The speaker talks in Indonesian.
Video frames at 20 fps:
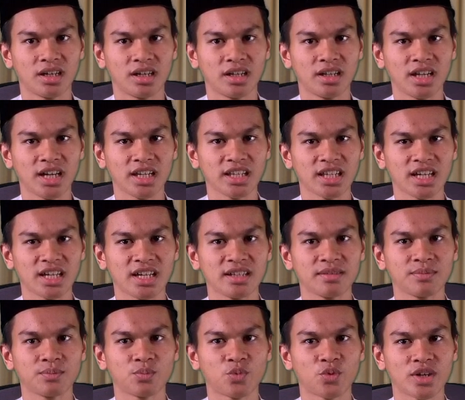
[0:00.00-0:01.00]

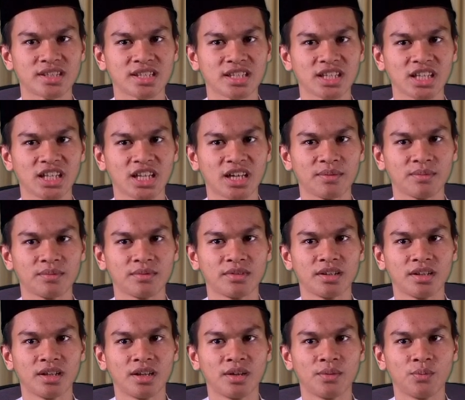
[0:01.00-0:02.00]
hendaknya puasa tidak
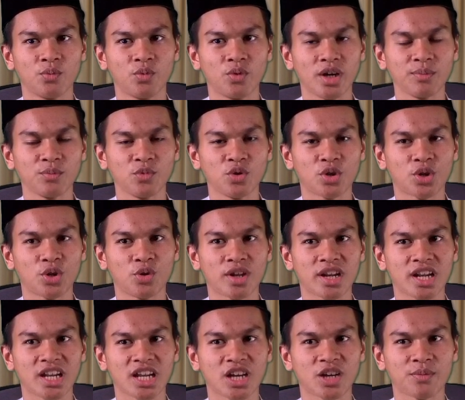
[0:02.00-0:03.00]
membuatmu
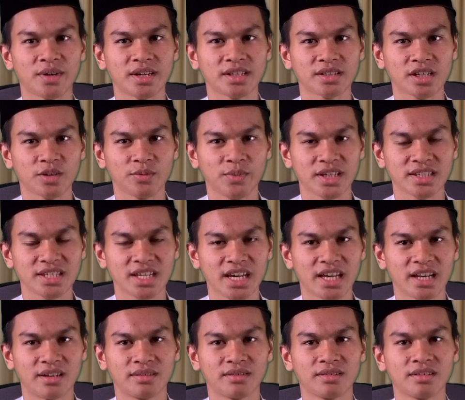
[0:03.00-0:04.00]
keluar dari
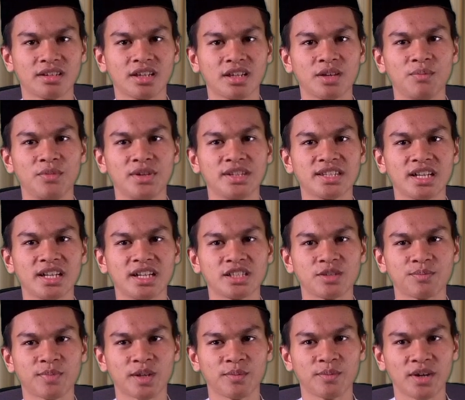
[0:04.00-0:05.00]
kebiasaan, misalnya
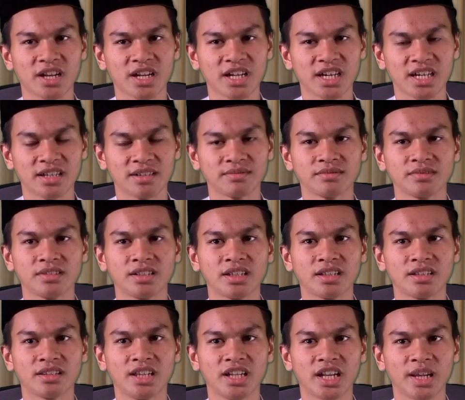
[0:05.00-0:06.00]
cepat marah
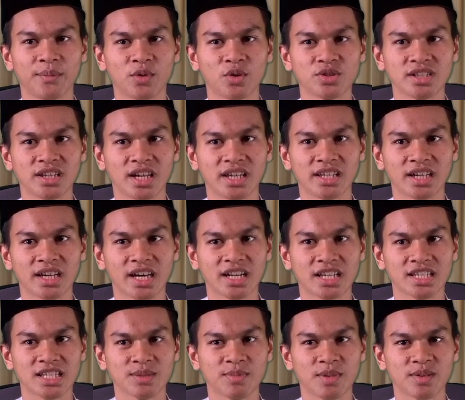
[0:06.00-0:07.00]
dan emosi hanya
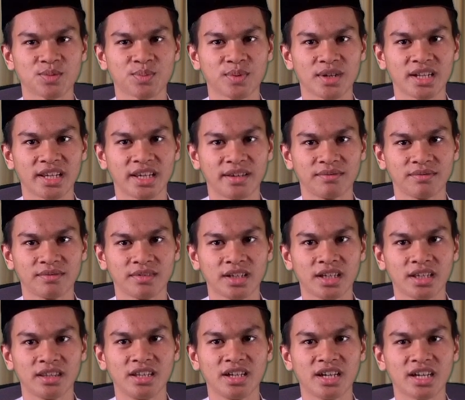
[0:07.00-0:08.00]
karena sebab sepele,
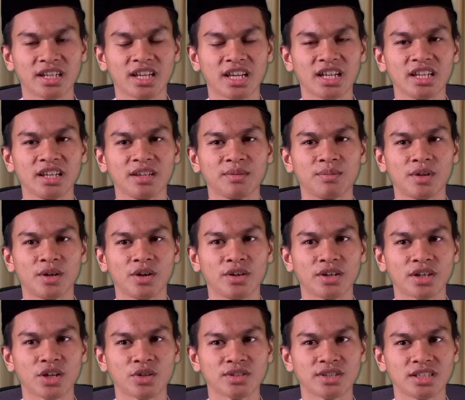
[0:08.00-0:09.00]
dengan dalih
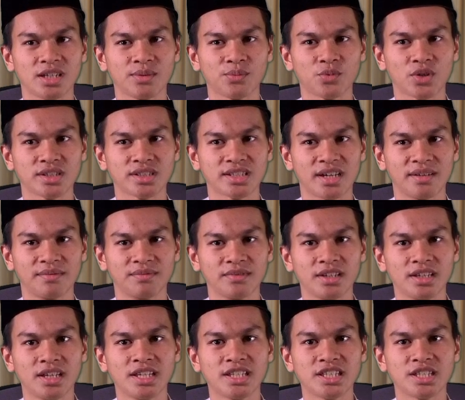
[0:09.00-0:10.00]
bahwa engkau sedang puasa.
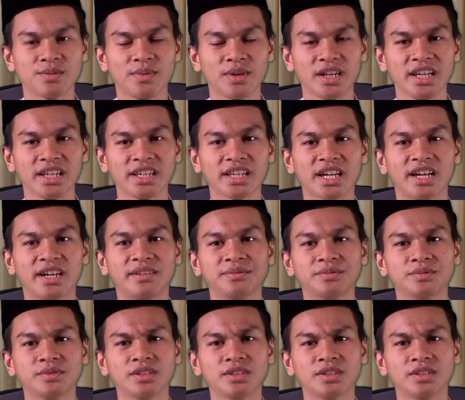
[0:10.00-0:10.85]
Sebaliknya,